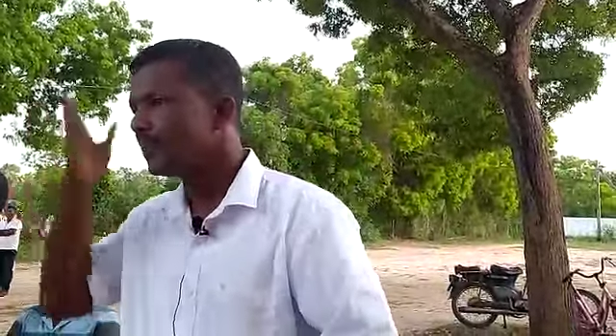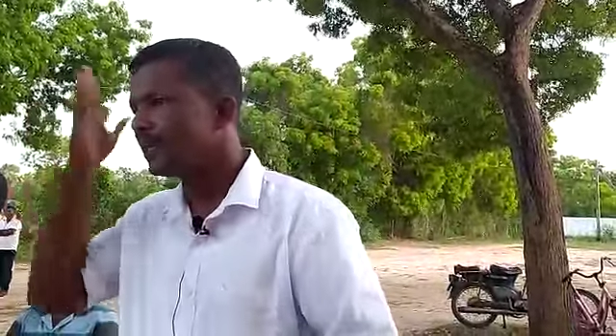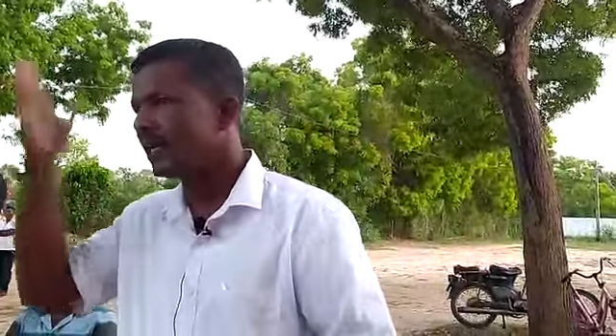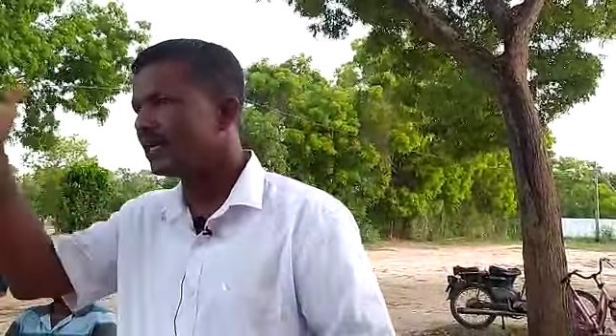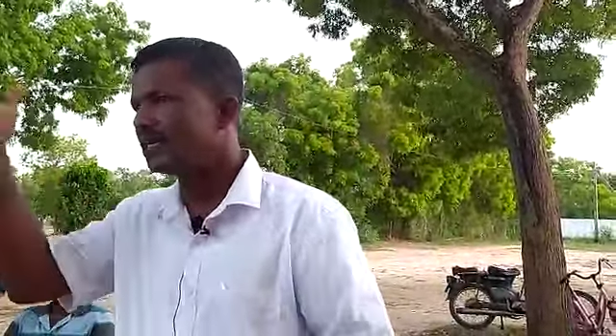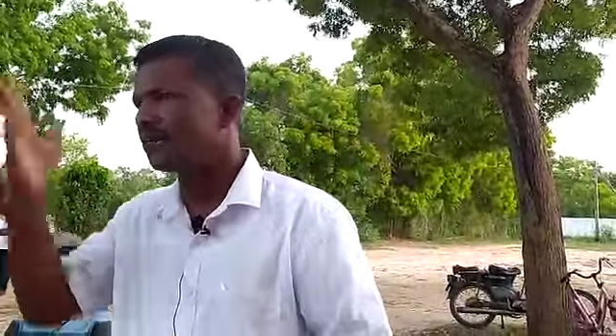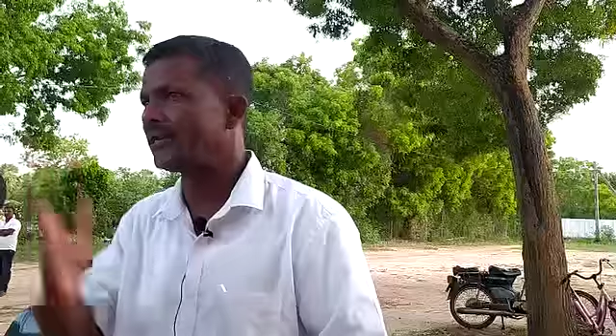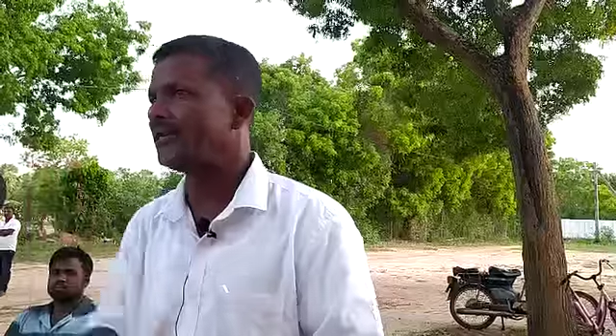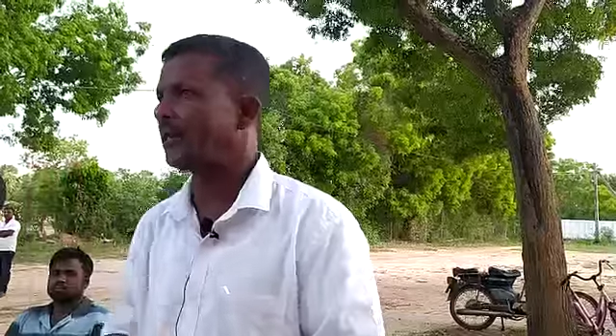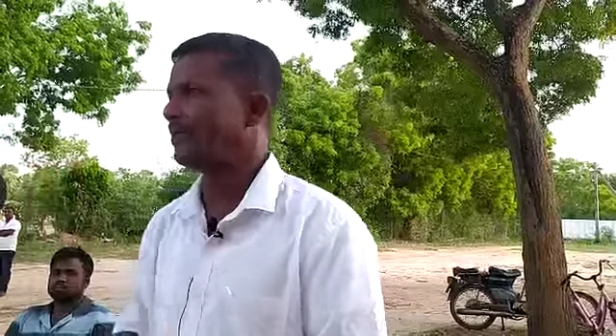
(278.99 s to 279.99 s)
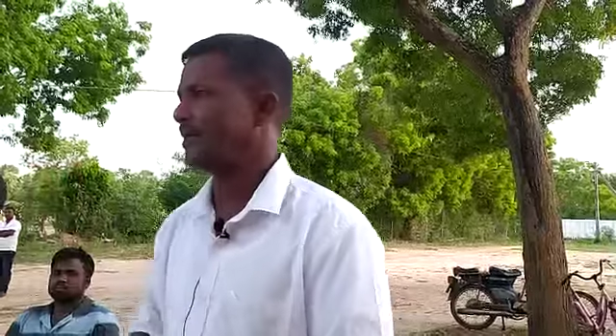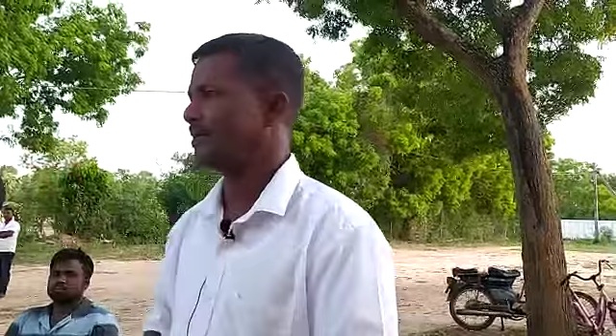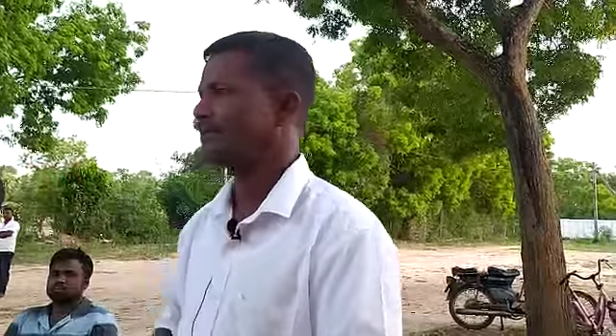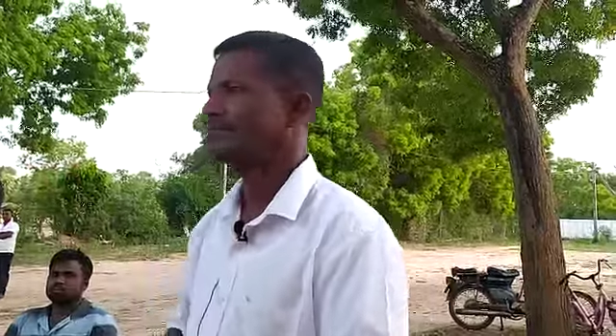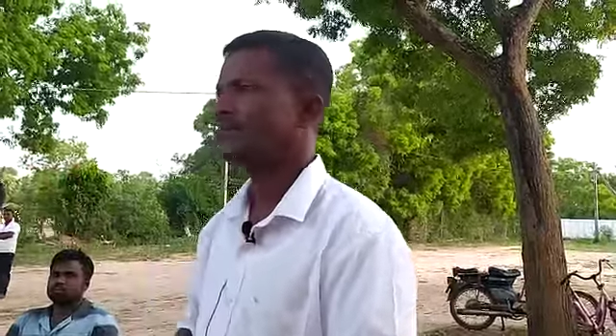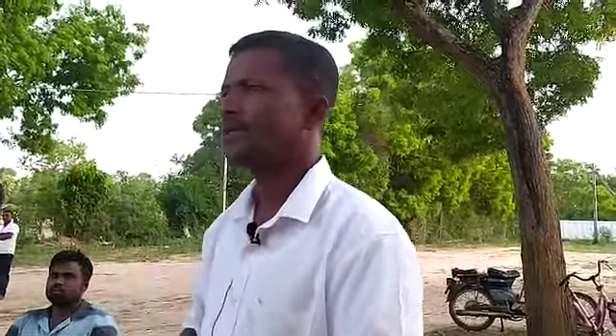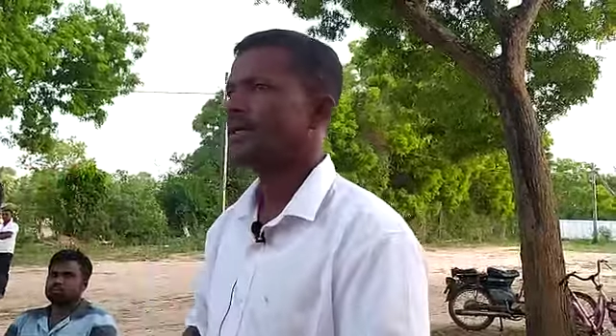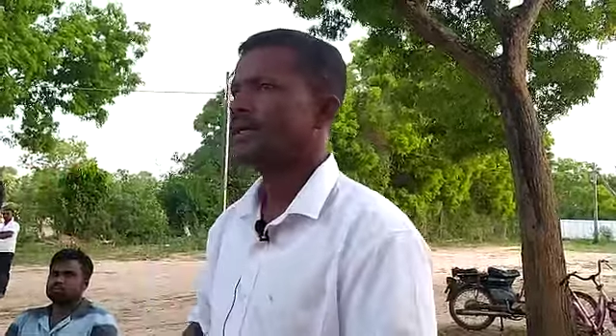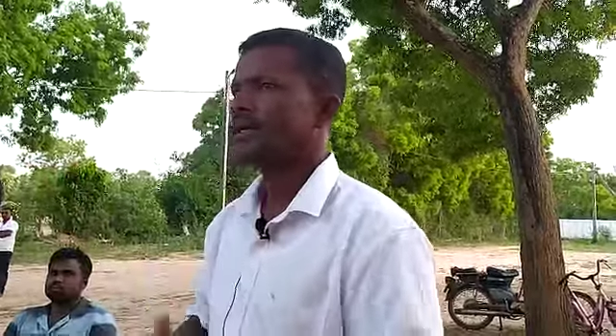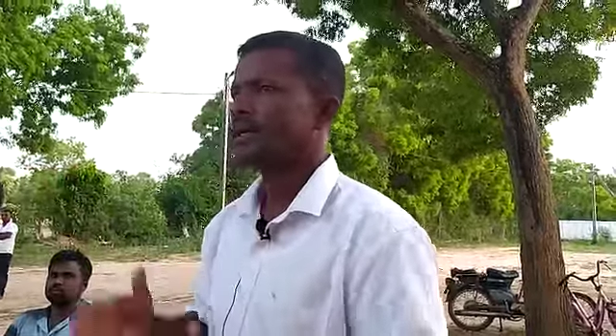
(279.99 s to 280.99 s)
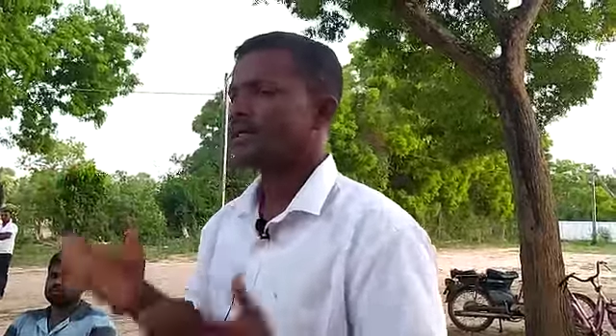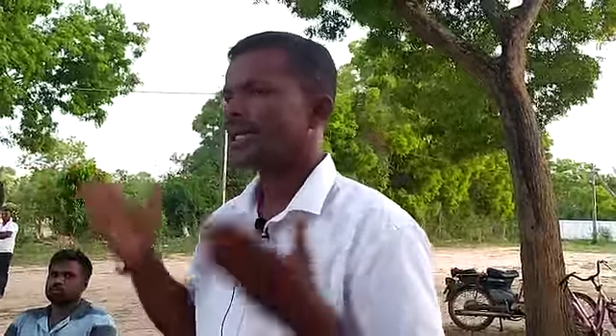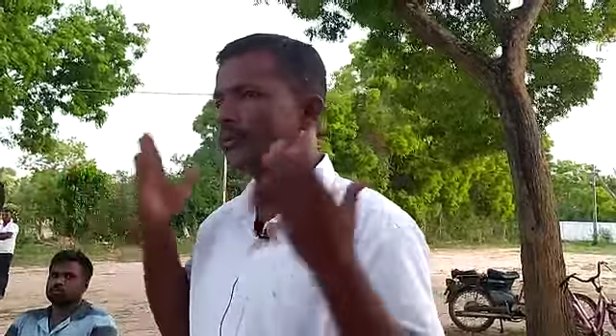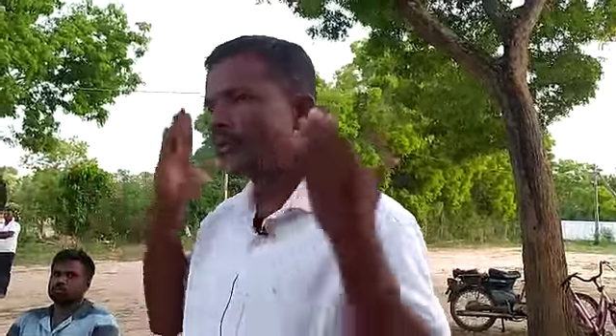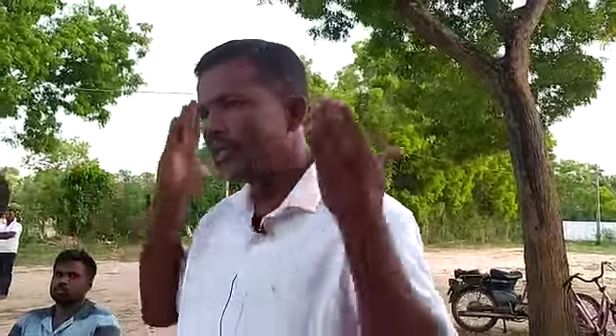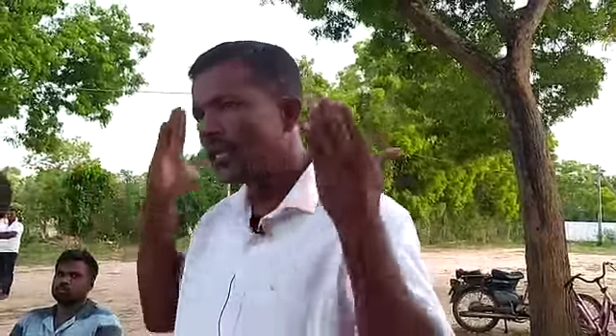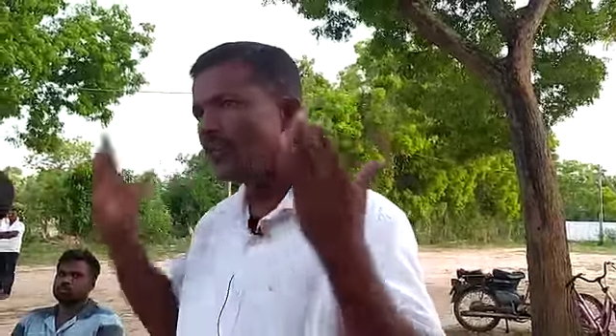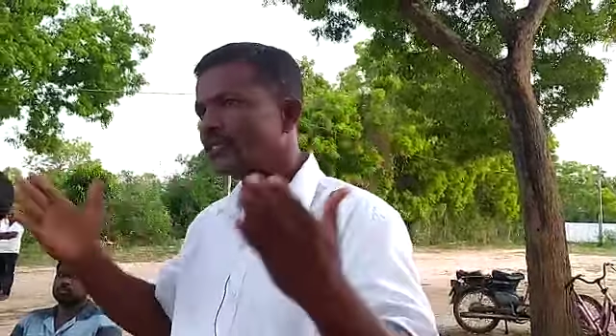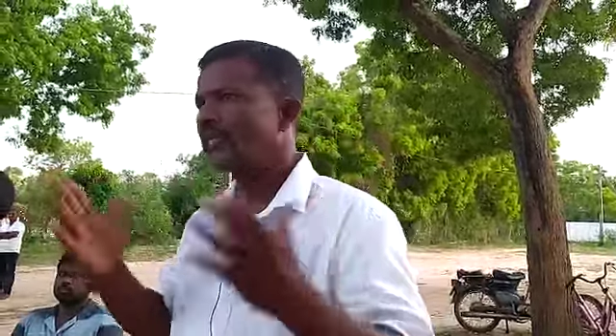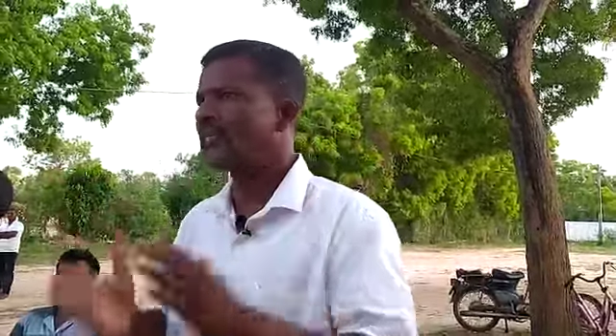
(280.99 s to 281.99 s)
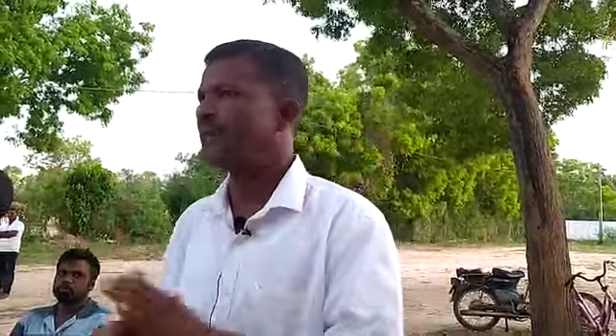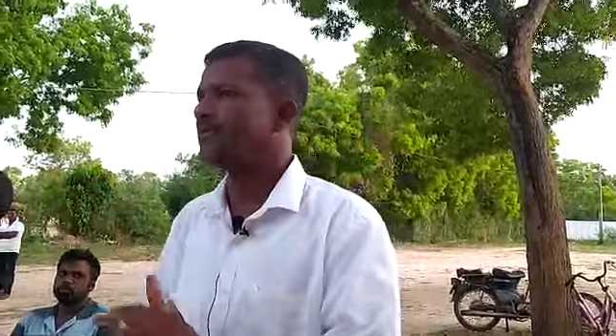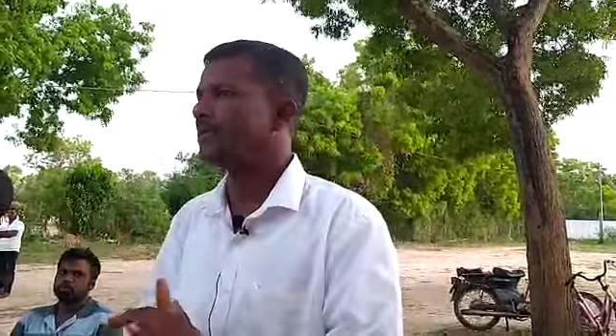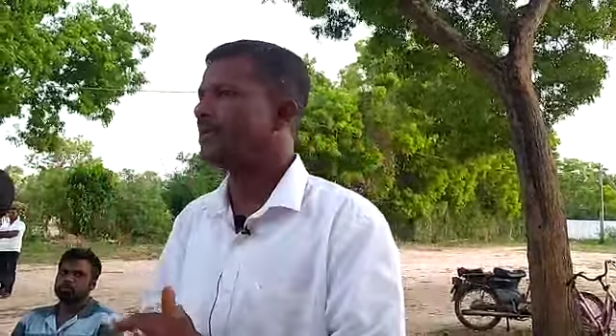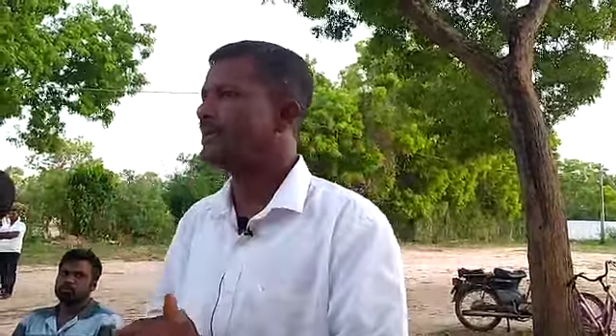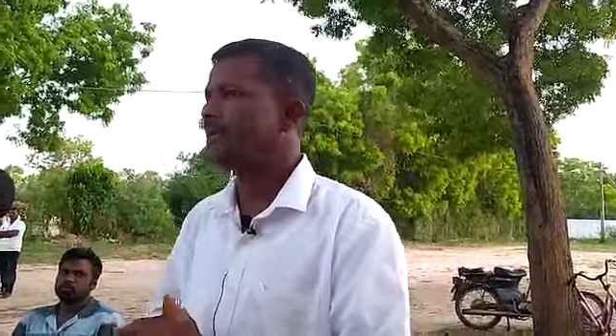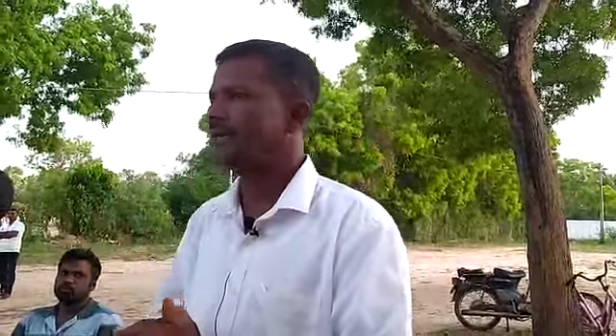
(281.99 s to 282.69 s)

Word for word: இரண்டாயிரத்தி பன்னிரெண்டாம் ஆண்டு திவி நெகும சட்டம் என்பது